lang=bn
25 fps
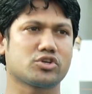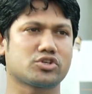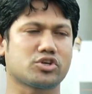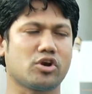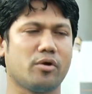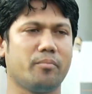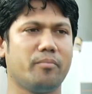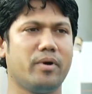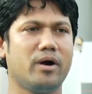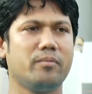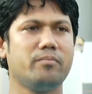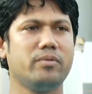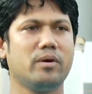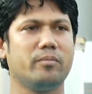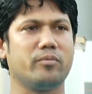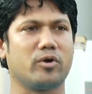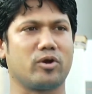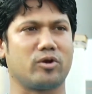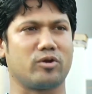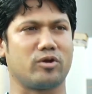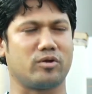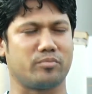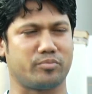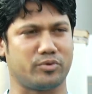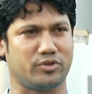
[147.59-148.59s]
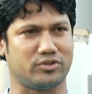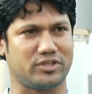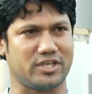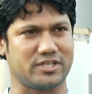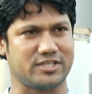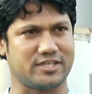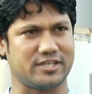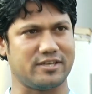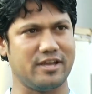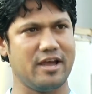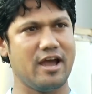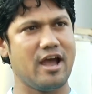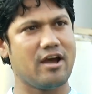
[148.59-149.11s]
সম্ভাব্য মনোনয়ন
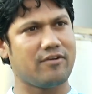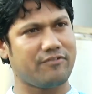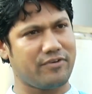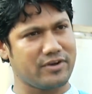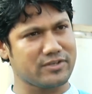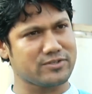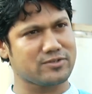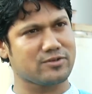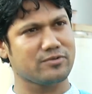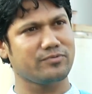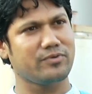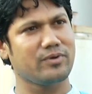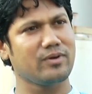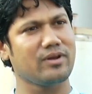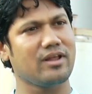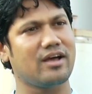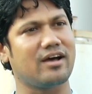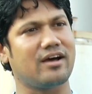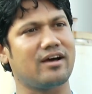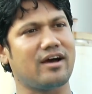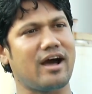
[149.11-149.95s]
প্রত্যাশী ফার্স্ট অফ অল